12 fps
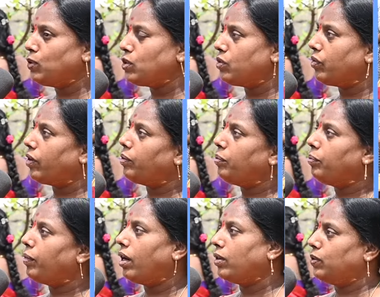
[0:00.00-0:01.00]
శుక్రవారం
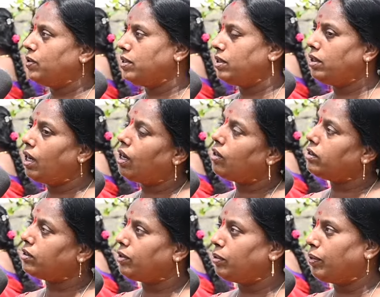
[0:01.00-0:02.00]
బాగా వచ్చేది నాగుల
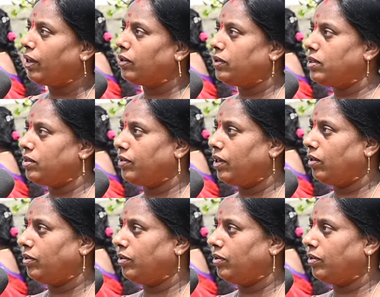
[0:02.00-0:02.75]
చవితికి బాగా వచ్చేవాళ్ళు